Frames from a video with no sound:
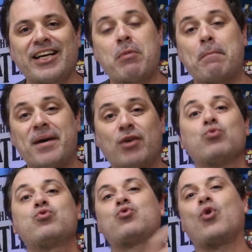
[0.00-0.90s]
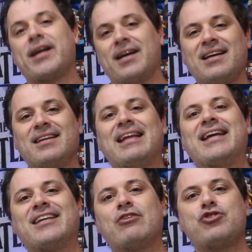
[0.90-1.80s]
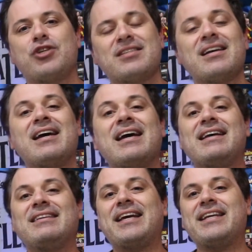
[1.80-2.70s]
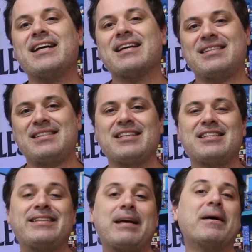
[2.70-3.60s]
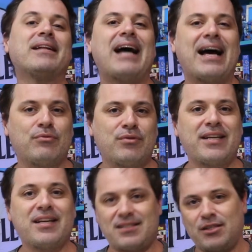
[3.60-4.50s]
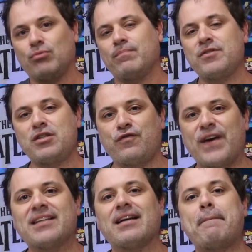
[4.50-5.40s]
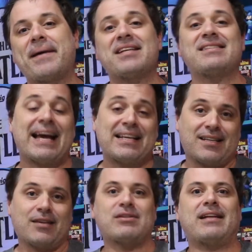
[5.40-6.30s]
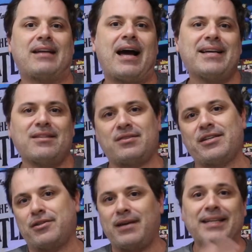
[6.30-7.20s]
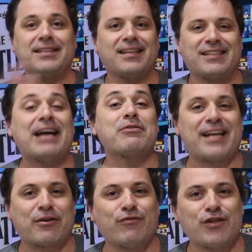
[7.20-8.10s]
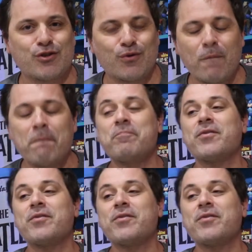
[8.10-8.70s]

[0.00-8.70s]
que é uma percursora da Liga da Justiça, teria sido debandado, teria sido desfeita apenas 10 anos atrás, ou seja, ainda já no século XXI.